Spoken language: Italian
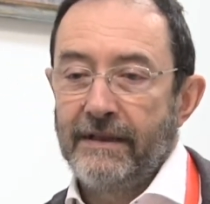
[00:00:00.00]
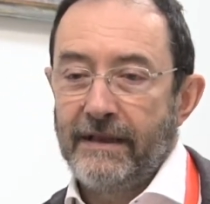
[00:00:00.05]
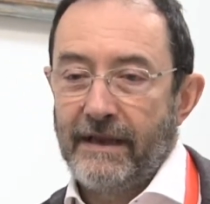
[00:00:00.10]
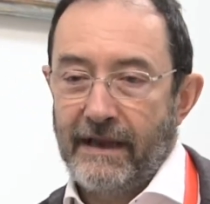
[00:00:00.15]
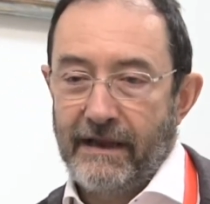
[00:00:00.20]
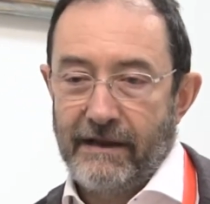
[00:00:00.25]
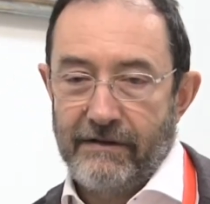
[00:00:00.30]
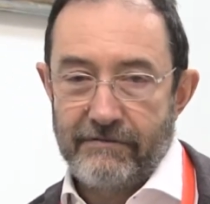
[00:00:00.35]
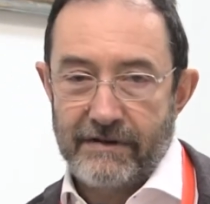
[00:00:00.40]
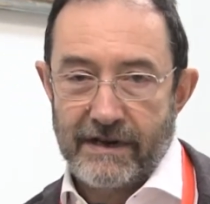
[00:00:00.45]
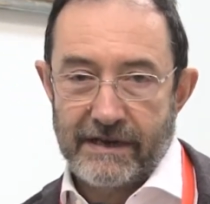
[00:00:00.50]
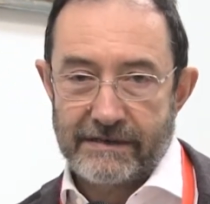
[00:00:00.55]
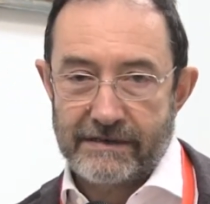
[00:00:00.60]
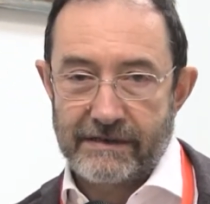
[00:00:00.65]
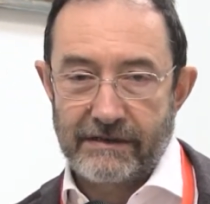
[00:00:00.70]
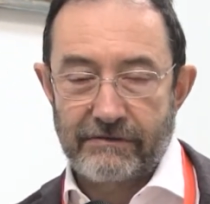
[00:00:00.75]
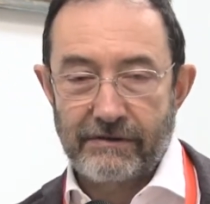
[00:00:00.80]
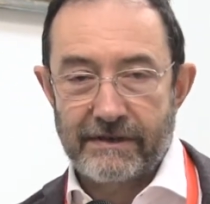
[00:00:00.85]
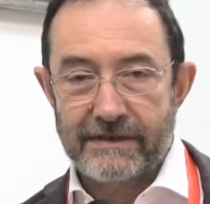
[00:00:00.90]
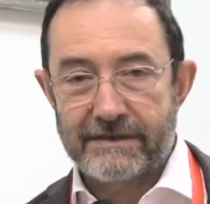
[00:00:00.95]
È una
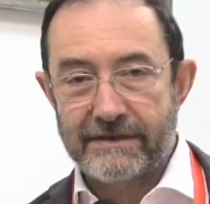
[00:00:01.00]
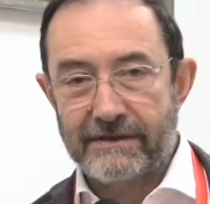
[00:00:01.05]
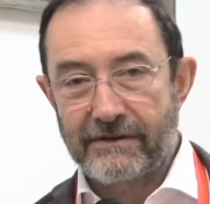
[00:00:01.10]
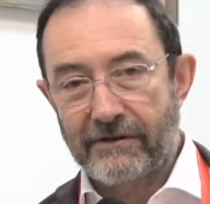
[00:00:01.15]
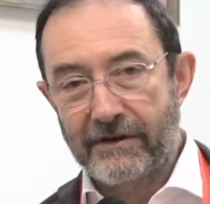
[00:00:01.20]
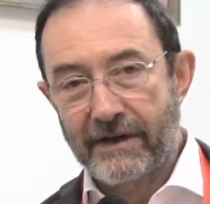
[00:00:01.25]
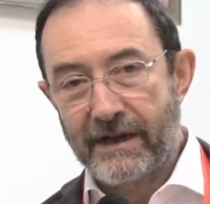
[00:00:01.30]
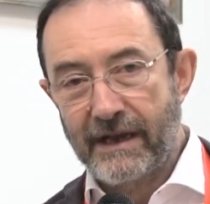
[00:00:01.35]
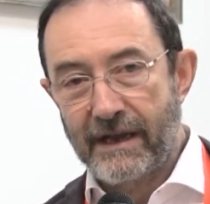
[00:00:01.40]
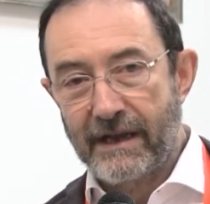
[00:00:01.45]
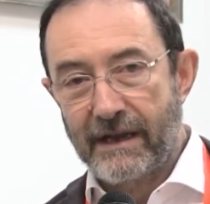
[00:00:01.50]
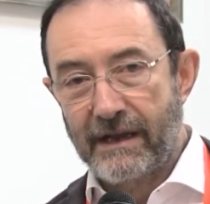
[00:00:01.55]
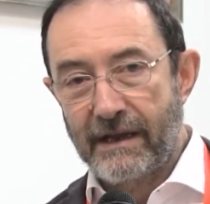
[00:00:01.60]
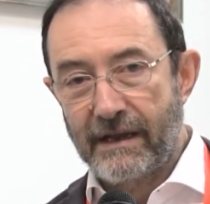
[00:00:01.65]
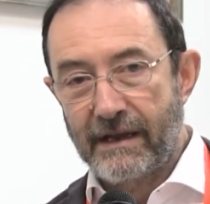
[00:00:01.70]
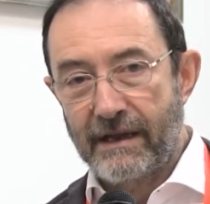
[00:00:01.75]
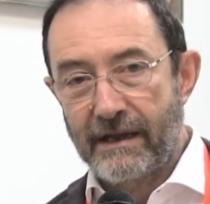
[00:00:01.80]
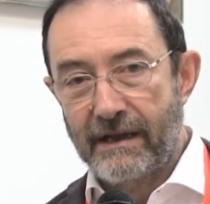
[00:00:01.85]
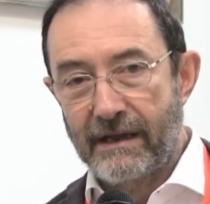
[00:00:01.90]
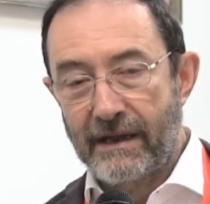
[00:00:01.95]

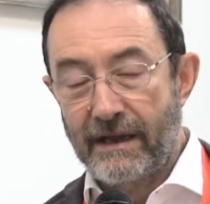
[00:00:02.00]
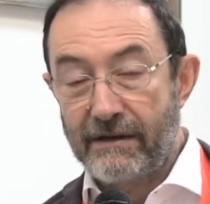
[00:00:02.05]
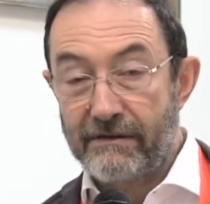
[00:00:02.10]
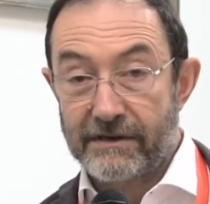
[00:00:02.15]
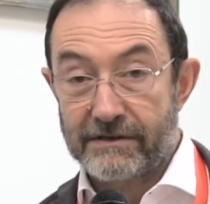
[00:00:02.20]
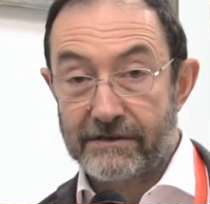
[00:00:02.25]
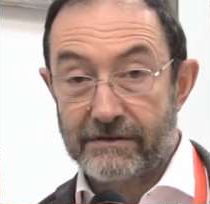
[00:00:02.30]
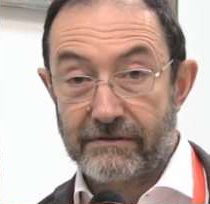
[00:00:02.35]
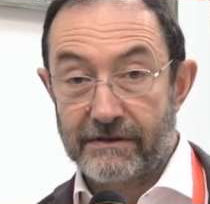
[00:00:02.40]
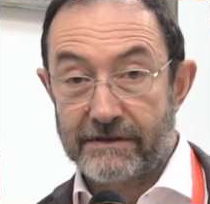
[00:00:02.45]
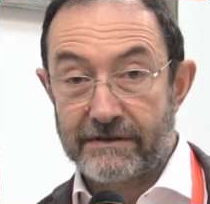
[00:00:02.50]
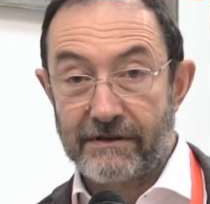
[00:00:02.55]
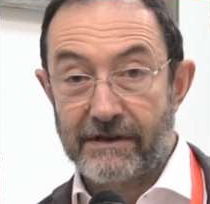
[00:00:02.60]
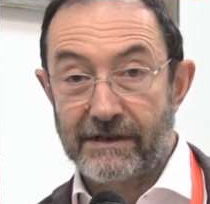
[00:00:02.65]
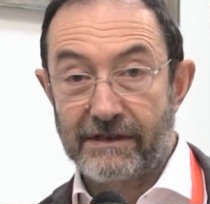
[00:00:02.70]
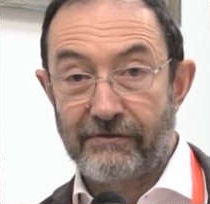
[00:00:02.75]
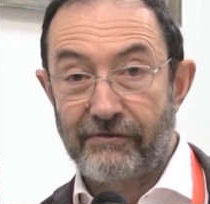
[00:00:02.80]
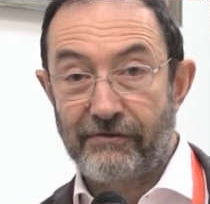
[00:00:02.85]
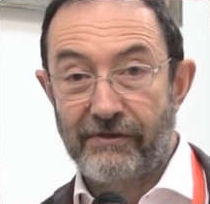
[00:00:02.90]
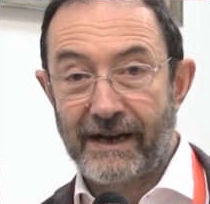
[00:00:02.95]
situazione, è una
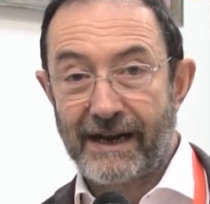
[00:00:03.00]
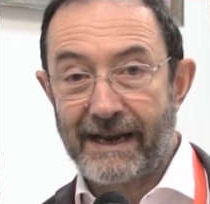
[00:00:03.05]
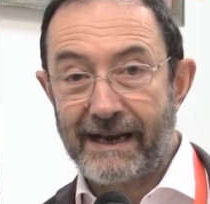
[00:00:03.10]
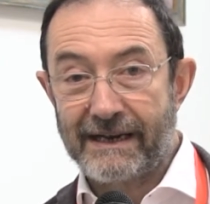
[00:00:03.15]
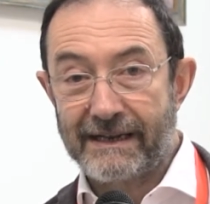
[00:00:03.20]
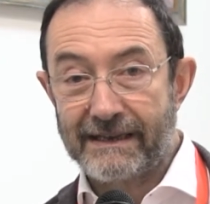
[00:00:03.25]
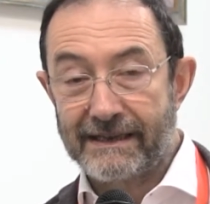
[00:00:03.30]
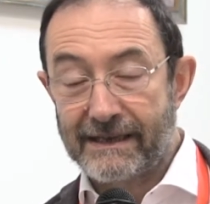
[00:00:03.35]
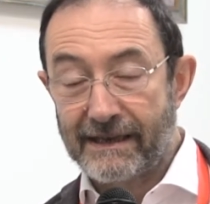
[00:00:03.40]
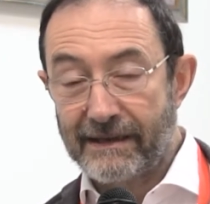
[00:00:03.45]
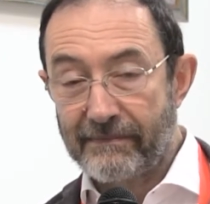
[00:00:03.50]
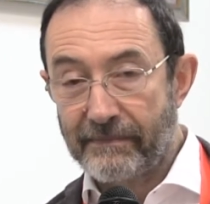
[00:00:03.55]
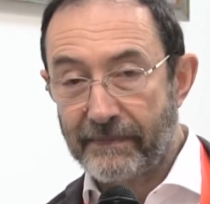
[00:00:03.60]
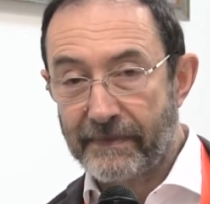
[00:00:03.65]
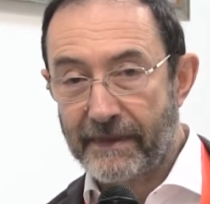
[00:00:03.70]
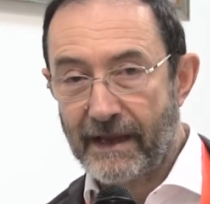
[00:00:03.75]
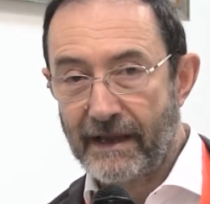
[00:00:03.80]
situazione differente,